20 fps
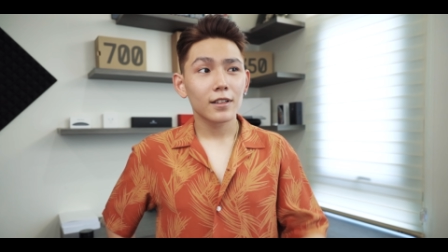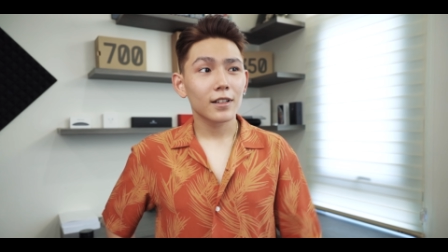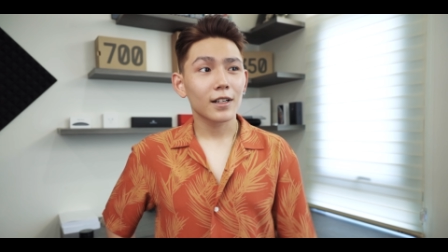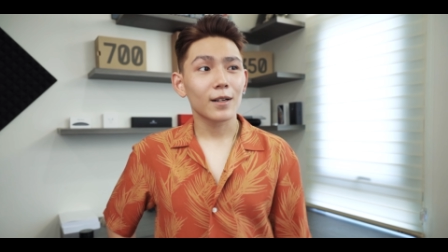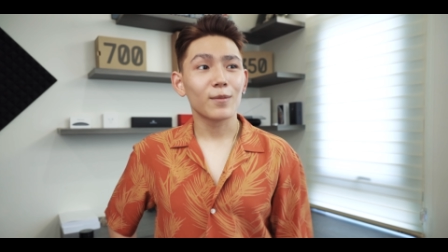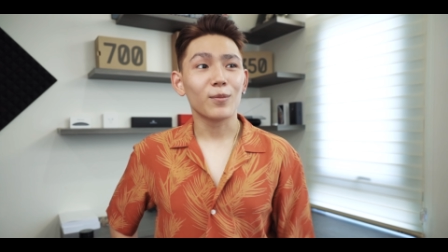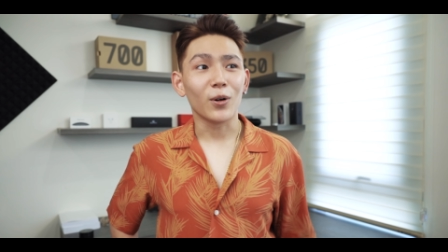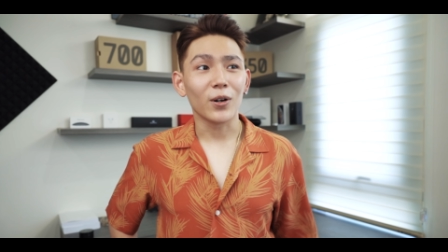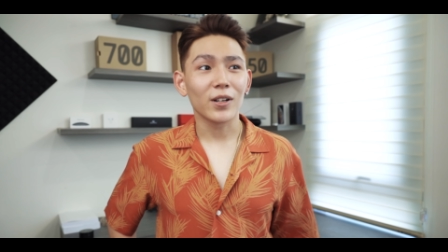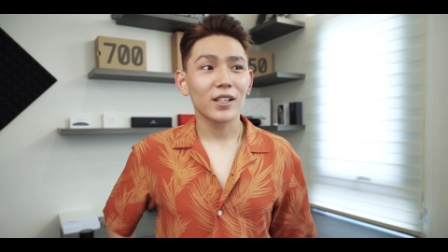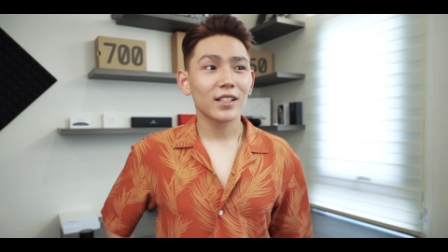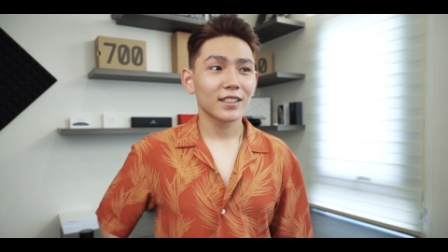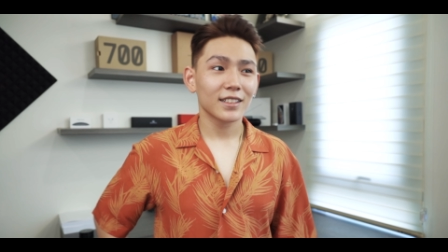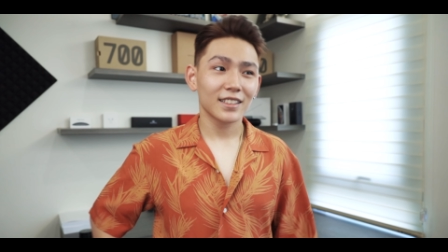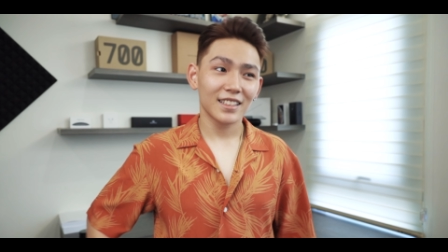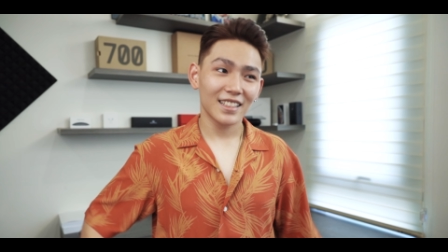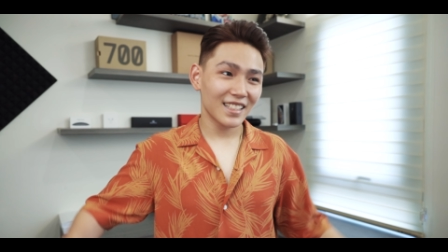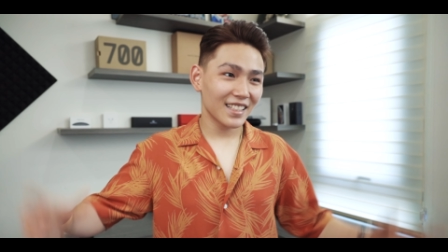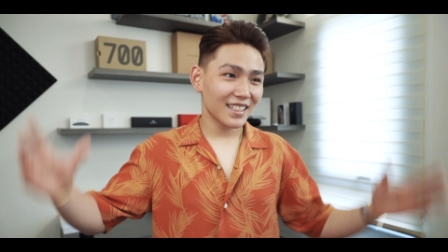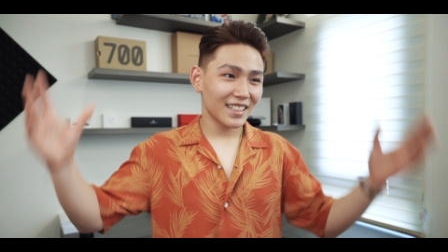come on
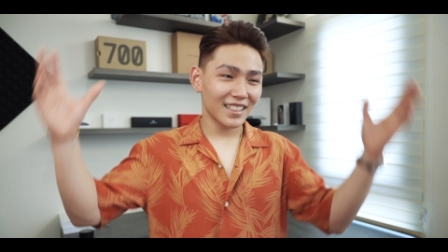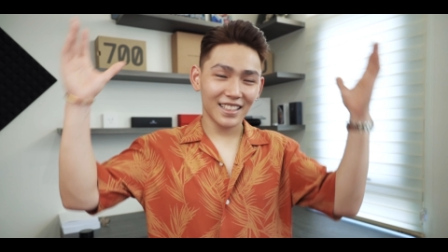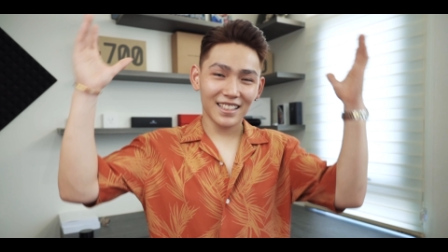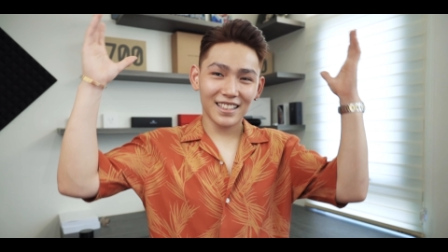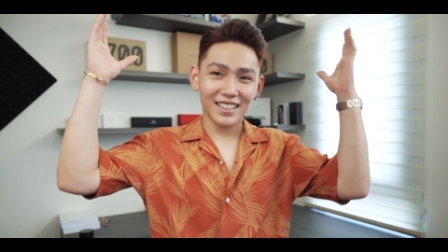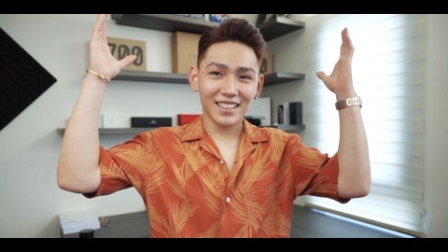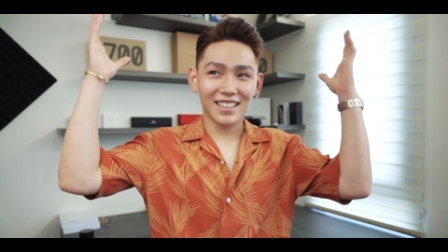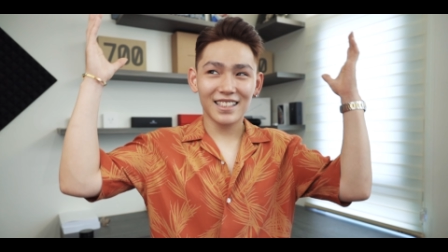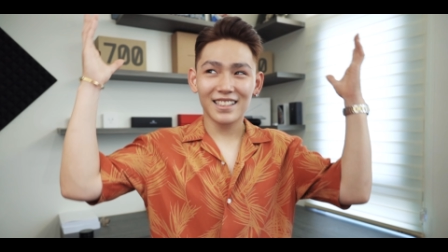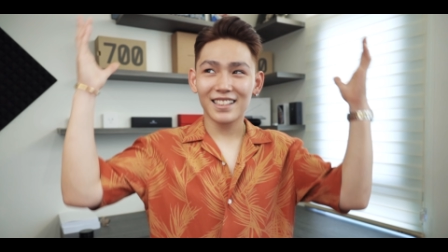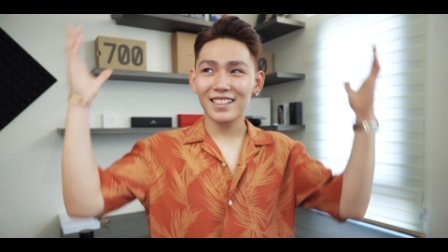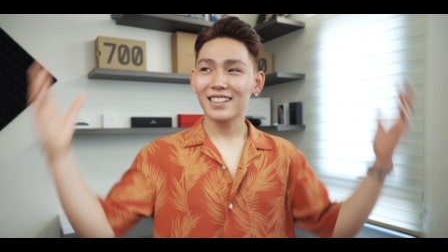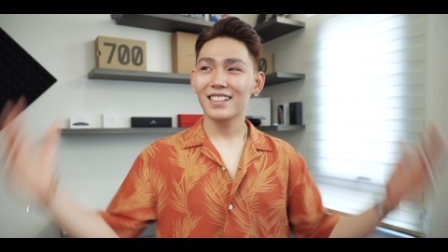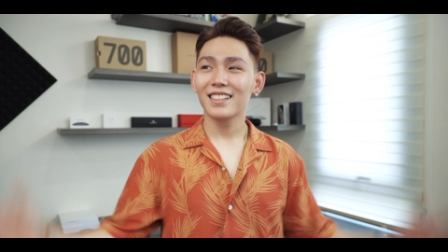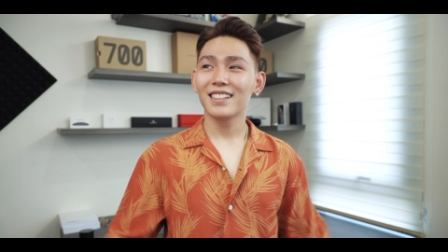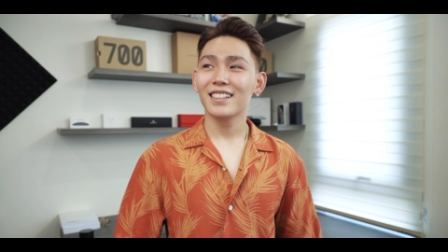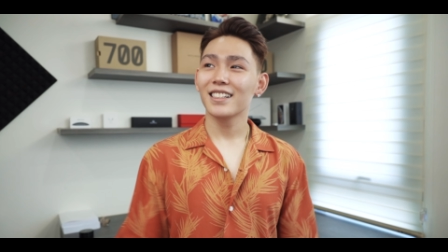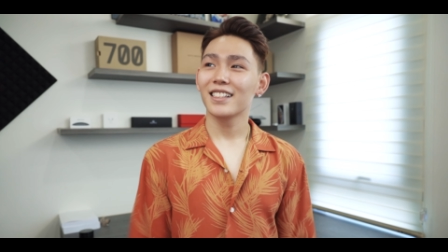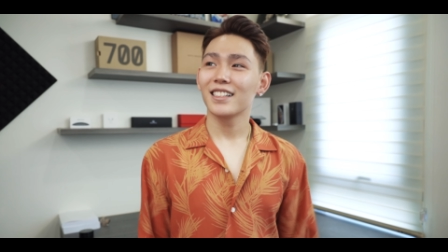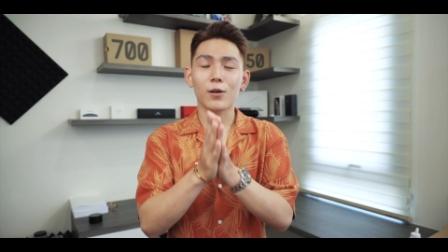ok tip tiếp
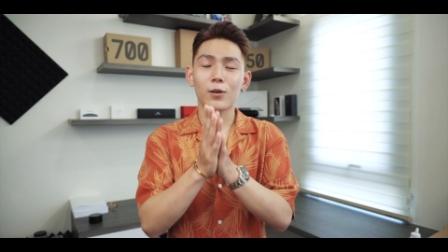theo